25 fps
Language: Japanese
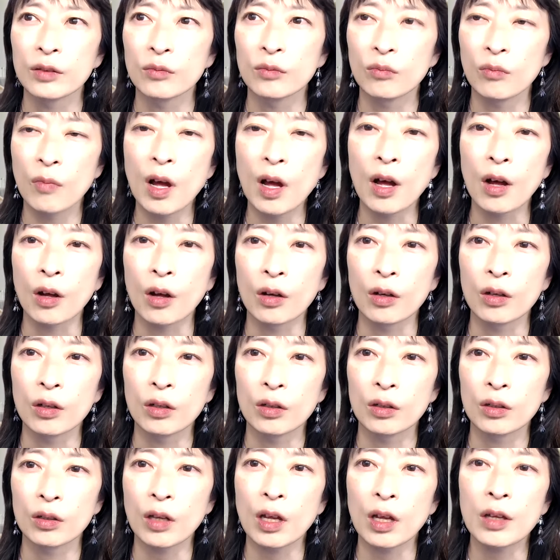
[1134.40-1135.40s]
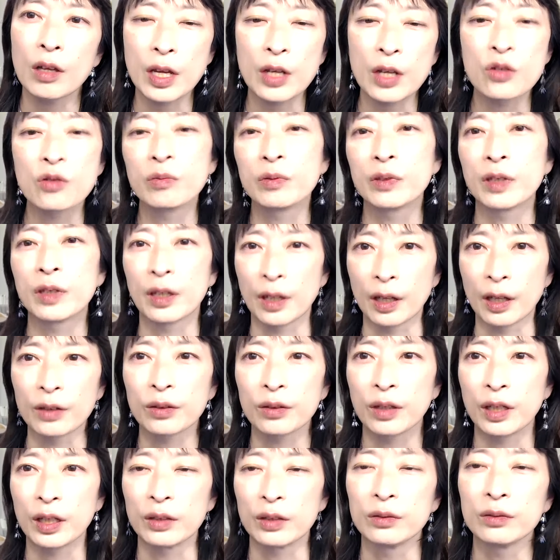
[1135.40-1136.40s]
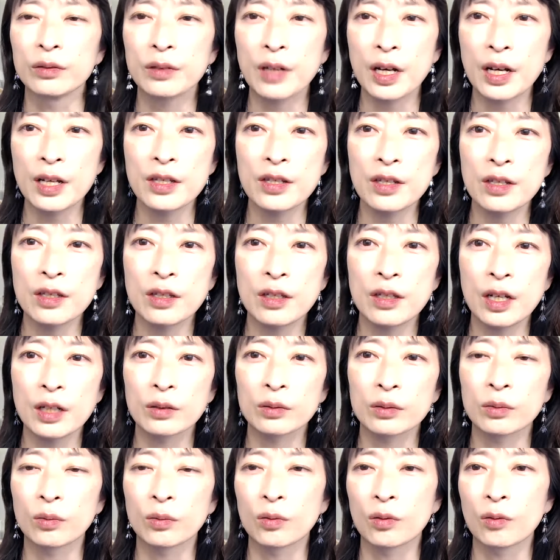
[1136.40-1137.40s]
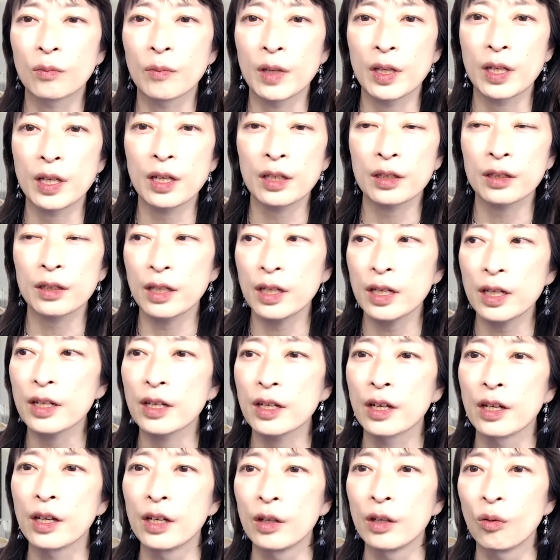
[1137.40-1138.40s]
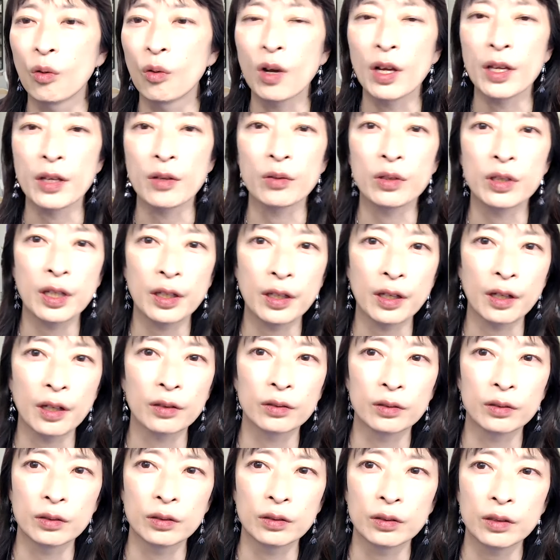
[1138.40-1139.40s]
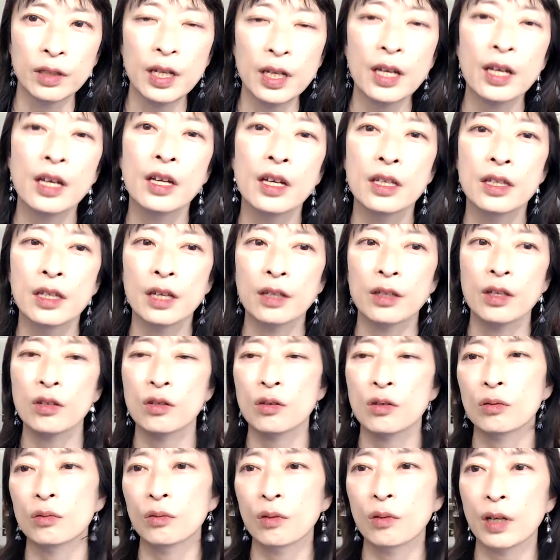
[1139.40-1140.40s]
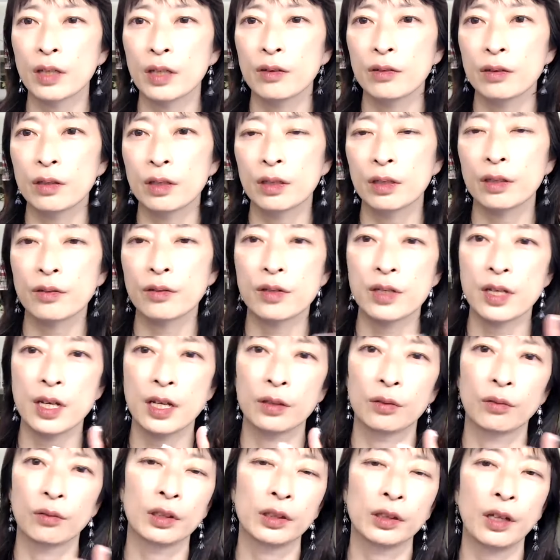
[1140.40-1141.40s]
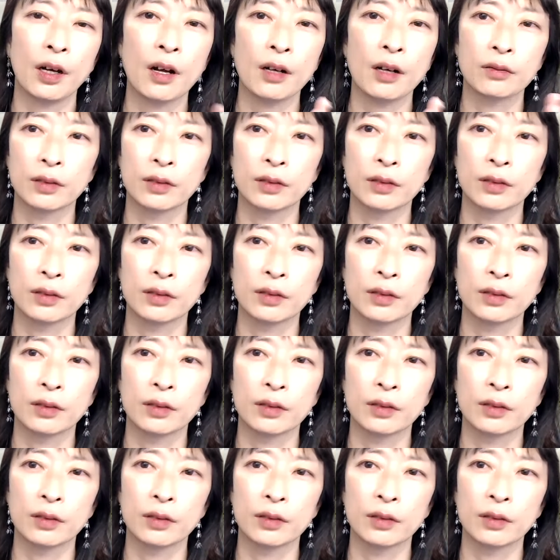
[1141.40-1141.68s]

まあ、あ、大丈夫だなっていう感じになるところまでやって、お金をいただく。で、だんだんそのお金をいただく精度が高